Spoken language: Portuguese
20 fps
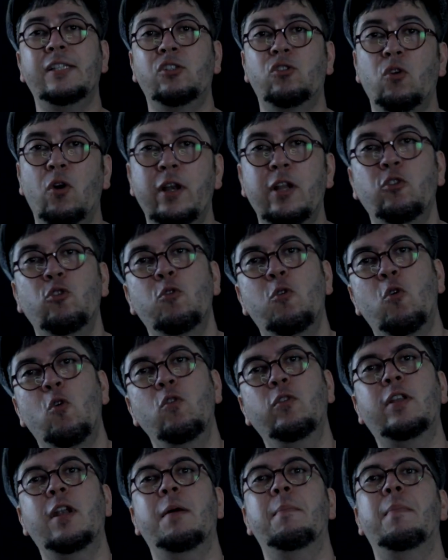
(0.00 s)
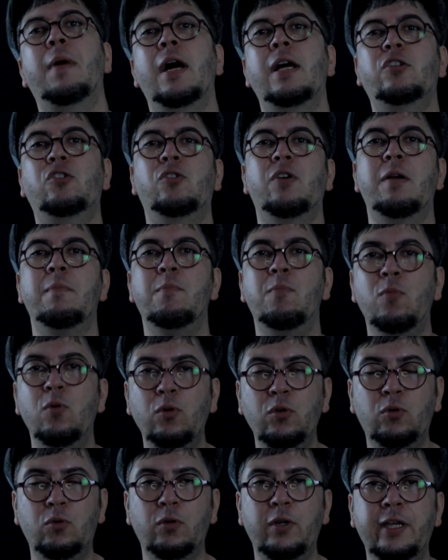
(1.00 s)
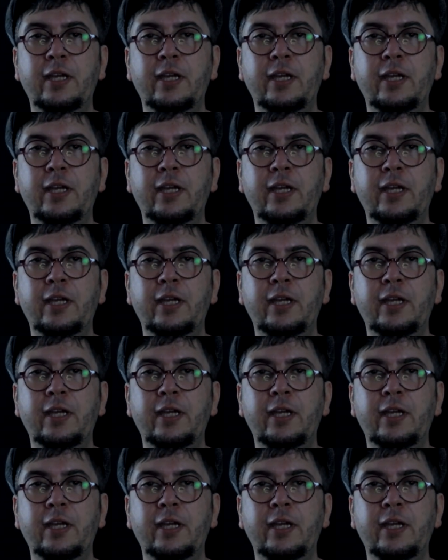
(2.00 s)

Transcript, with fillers: a história do contrabaixo é muito